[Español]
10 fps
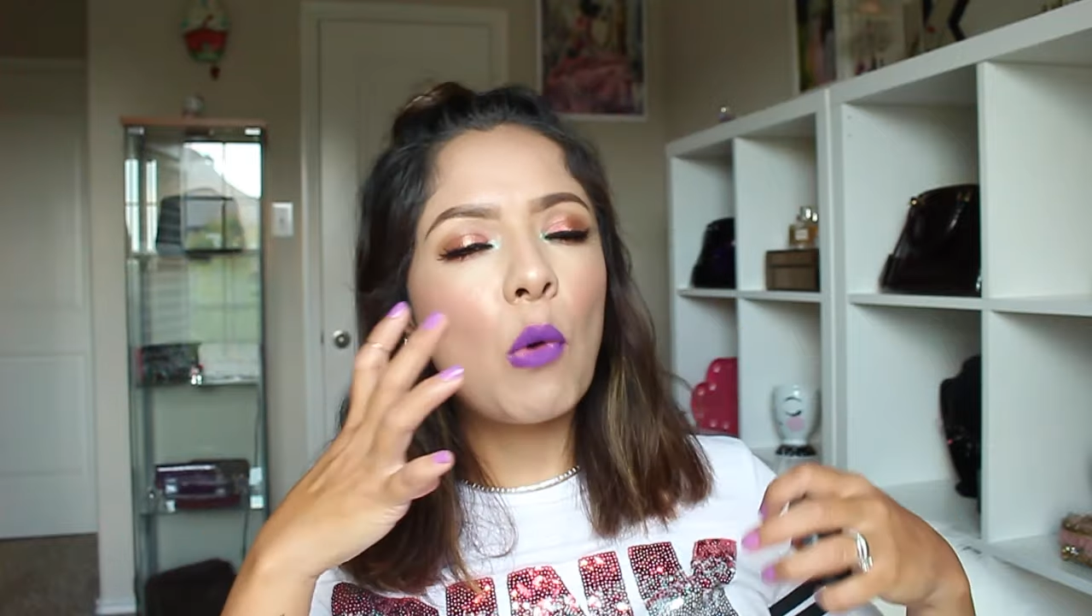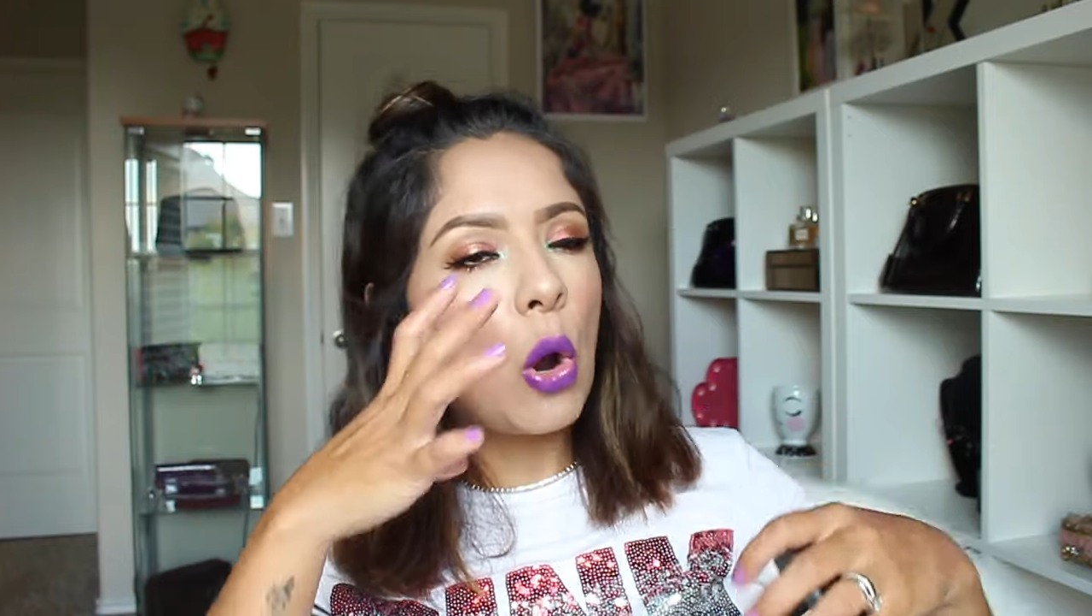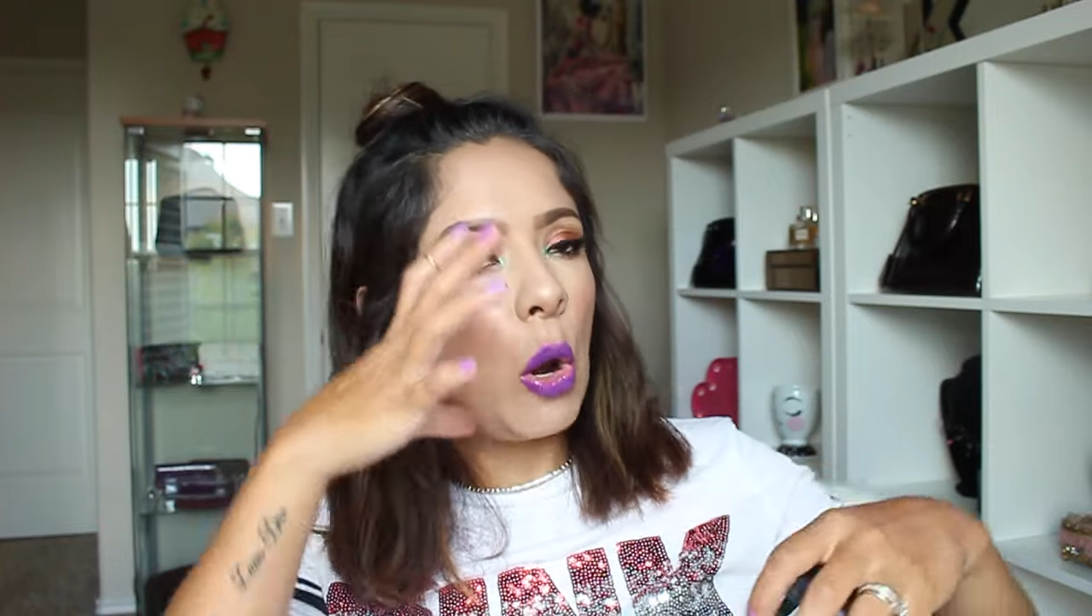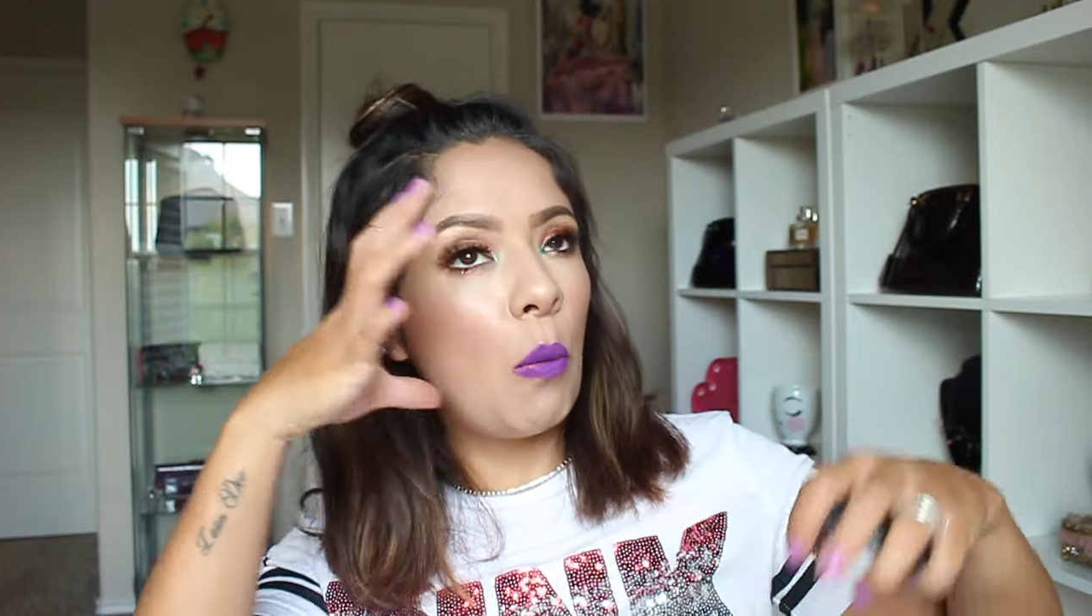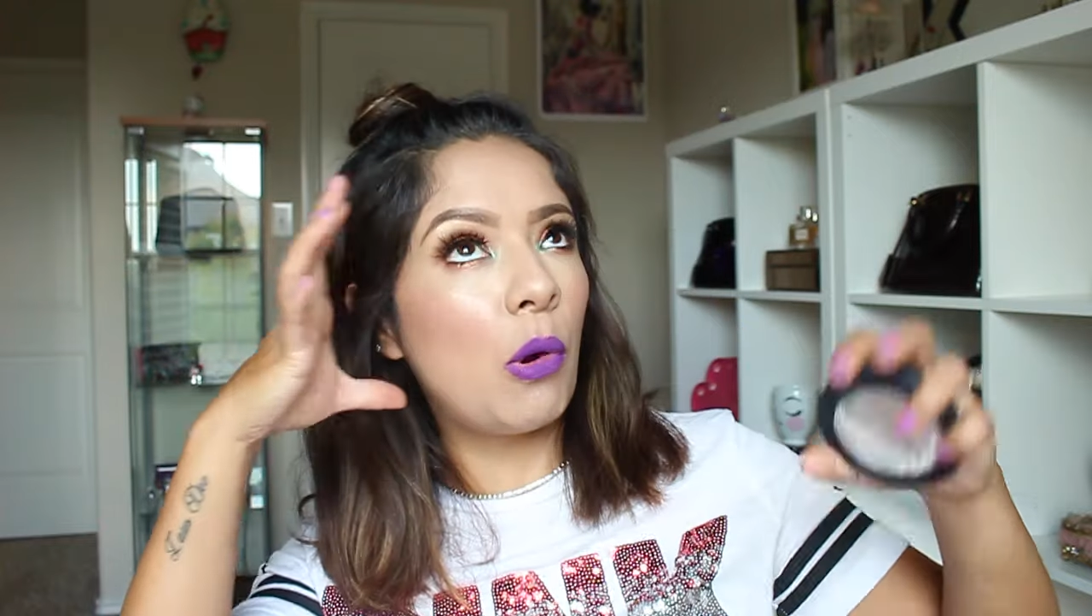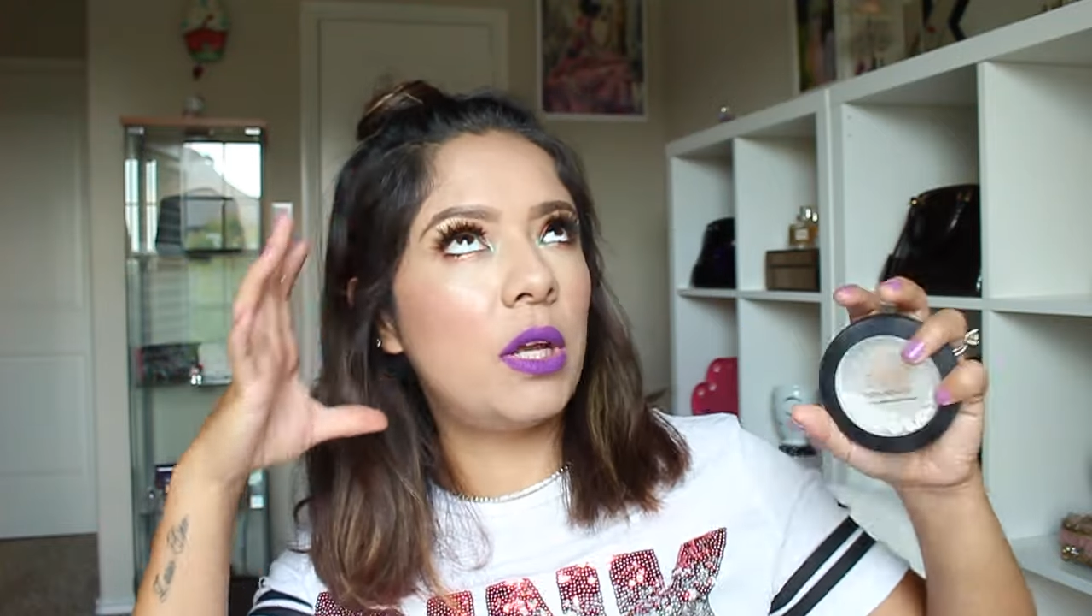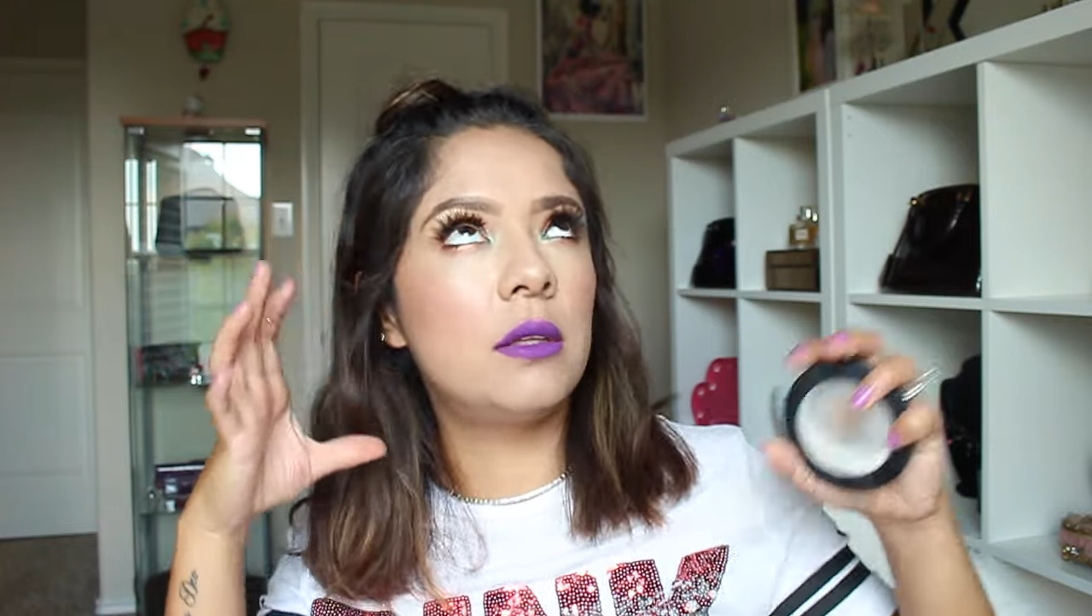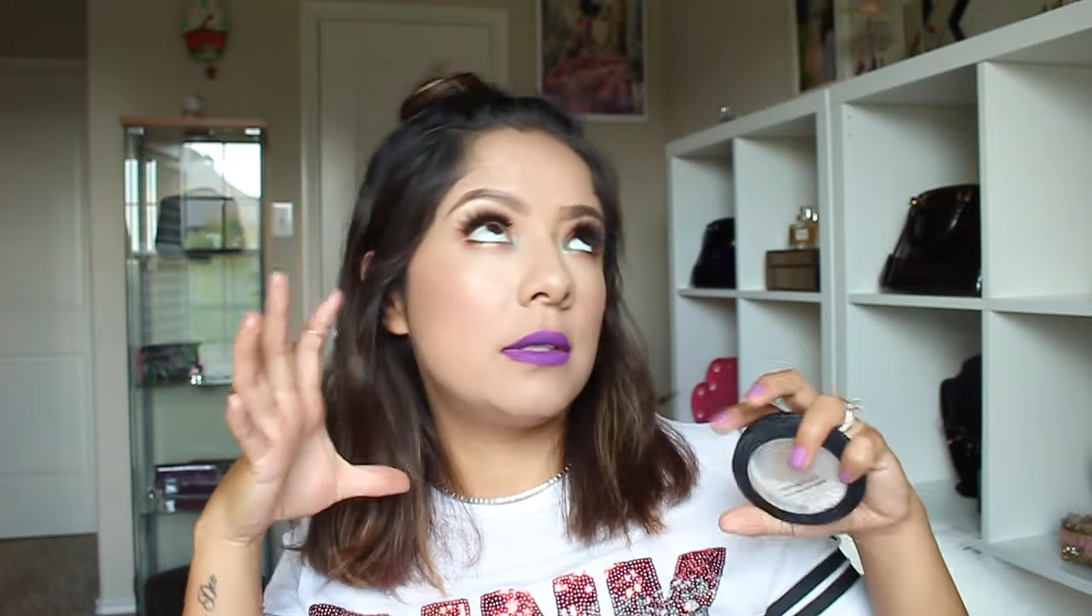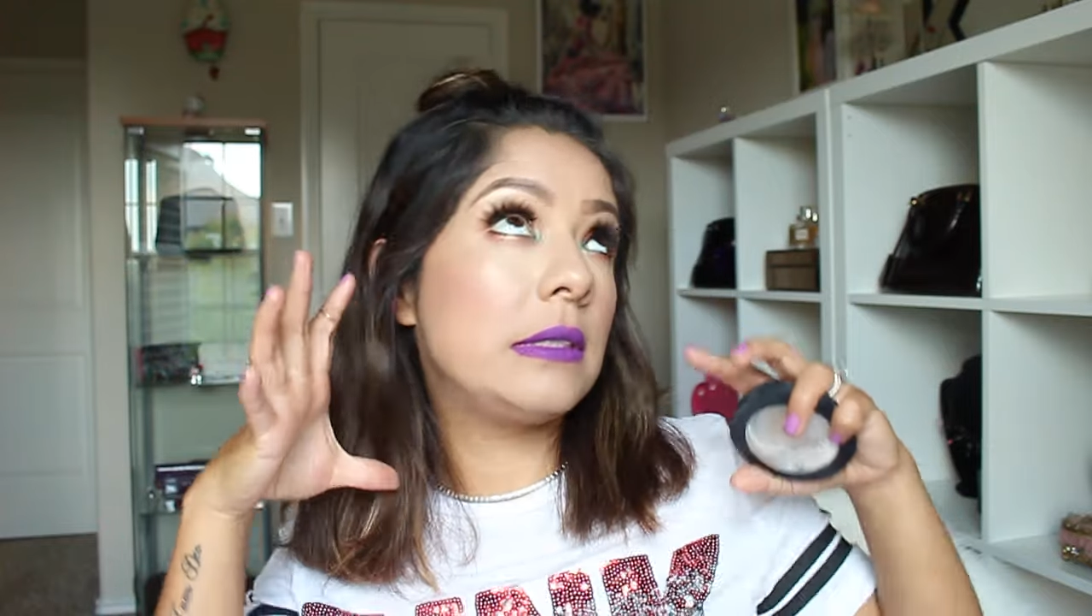polvoriento